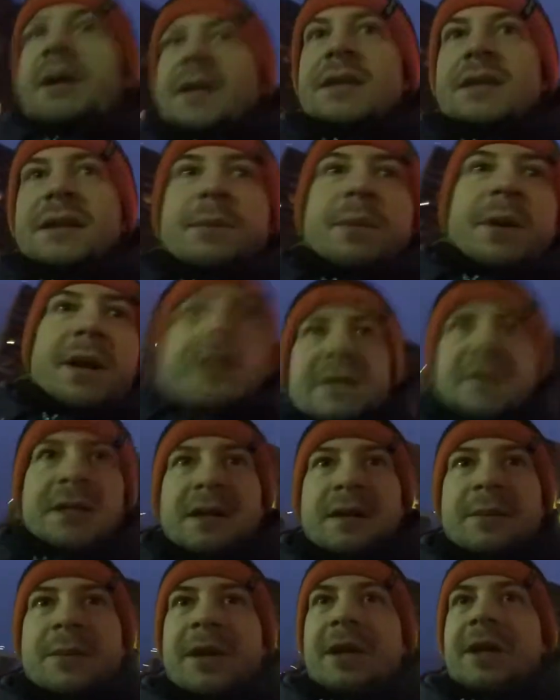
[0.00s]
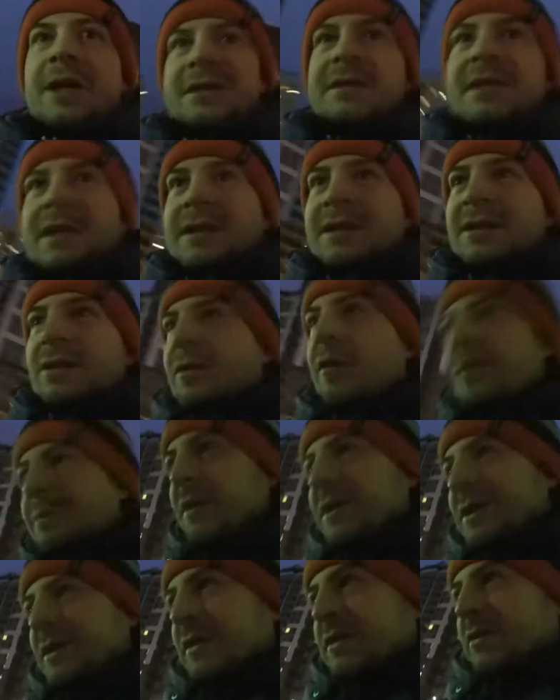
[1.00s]
если брать американское слово
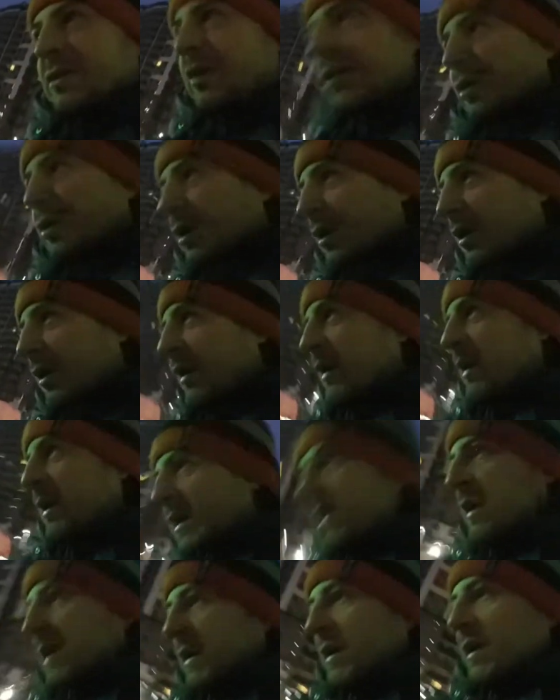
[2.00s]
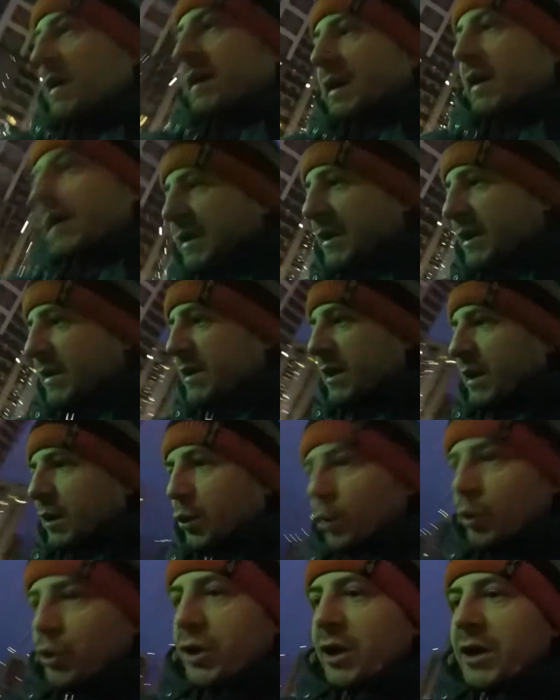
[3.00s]
бизнес, то оно как нельзя
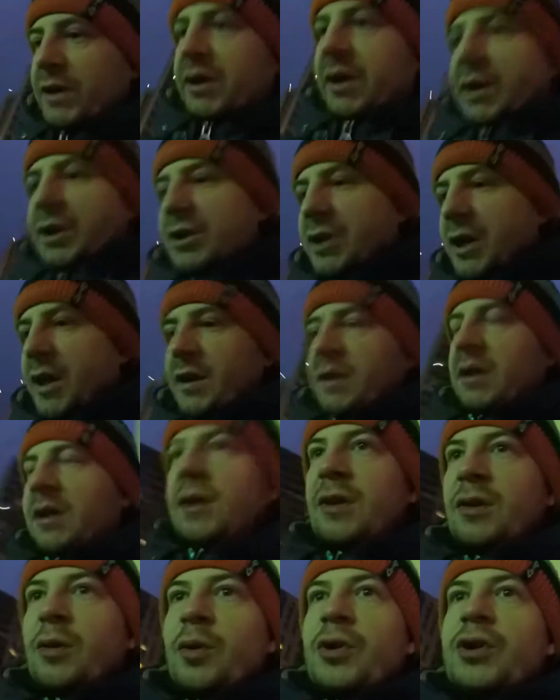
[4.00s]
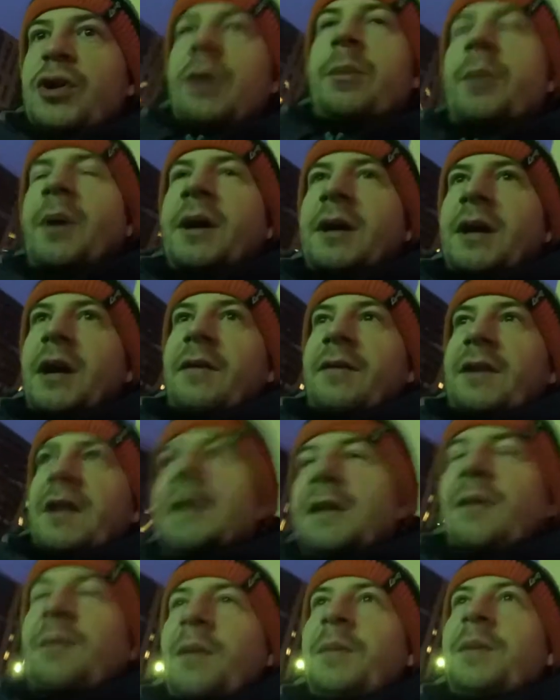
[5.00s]
лучше отражает то, чем я в
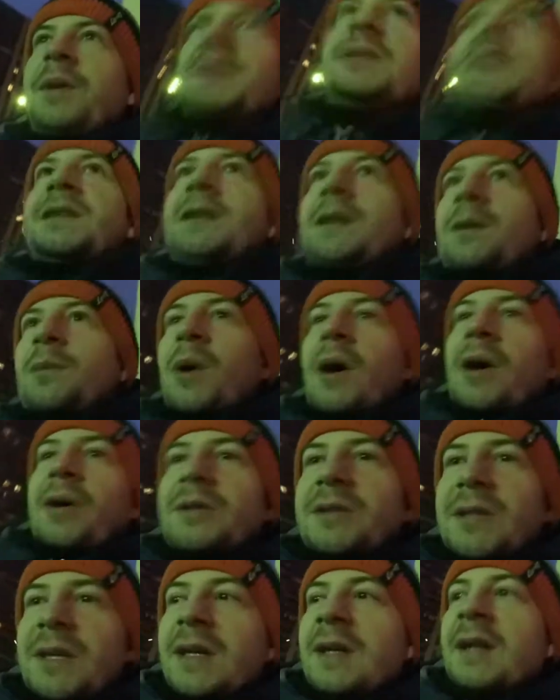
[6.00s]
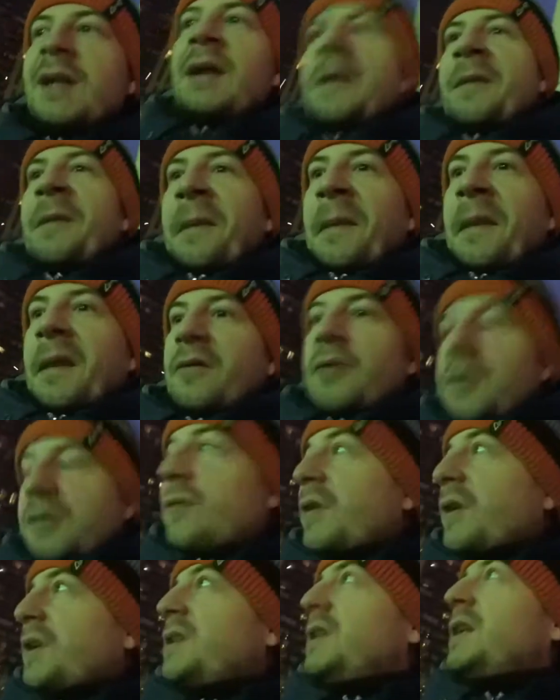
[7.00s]
данный момент занимаюсь. вот
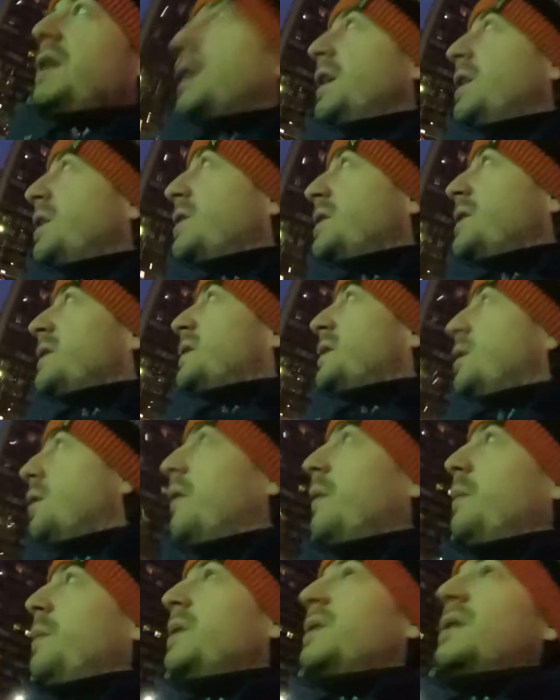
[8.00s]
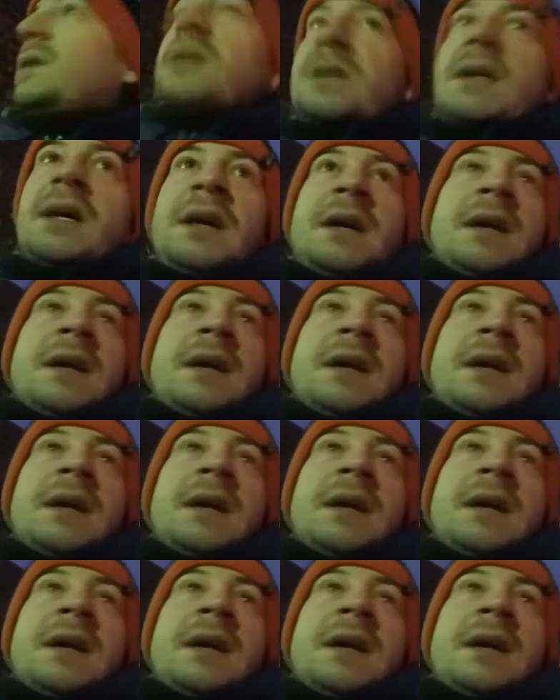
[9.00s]
в России, конечно, слово бизнес